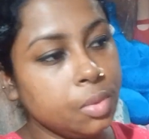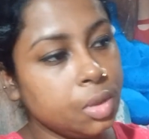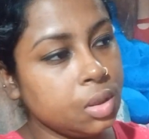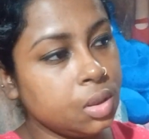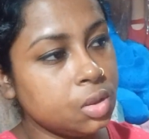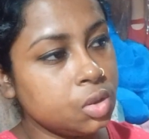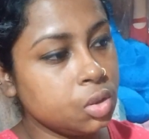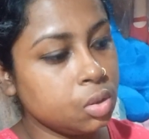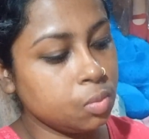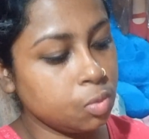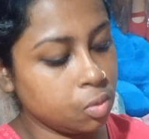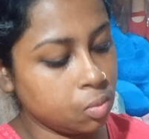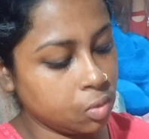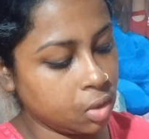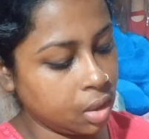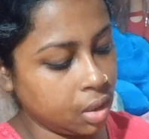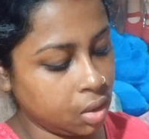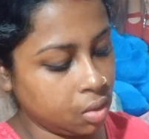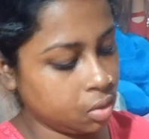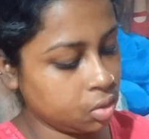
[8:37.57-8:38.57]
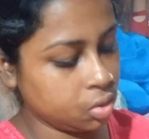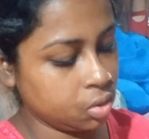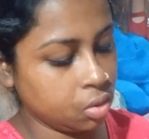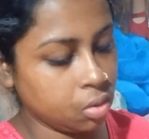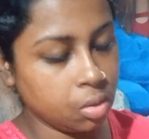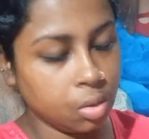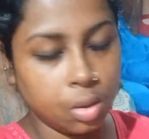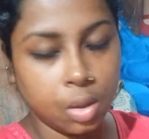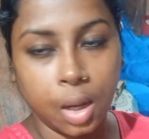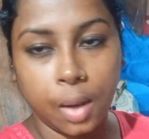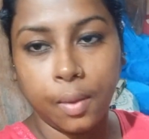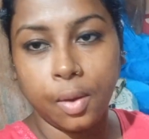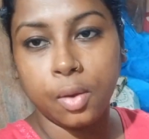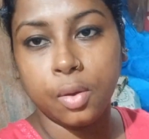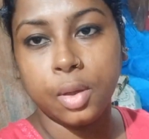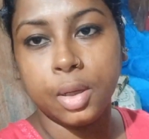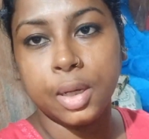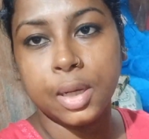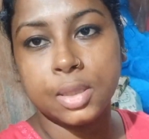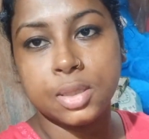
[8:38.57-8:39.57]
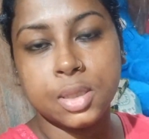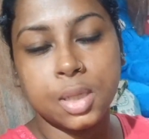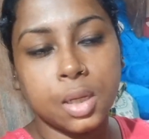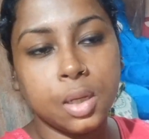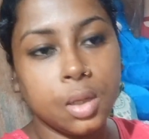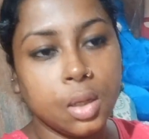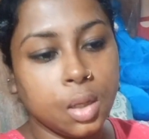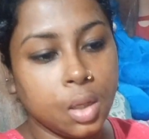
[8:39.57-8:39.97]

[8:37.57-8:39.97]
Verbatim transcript: মিঠির জন্য মোমো আনা হয়েছিল খাওয়া হয়ে গেছে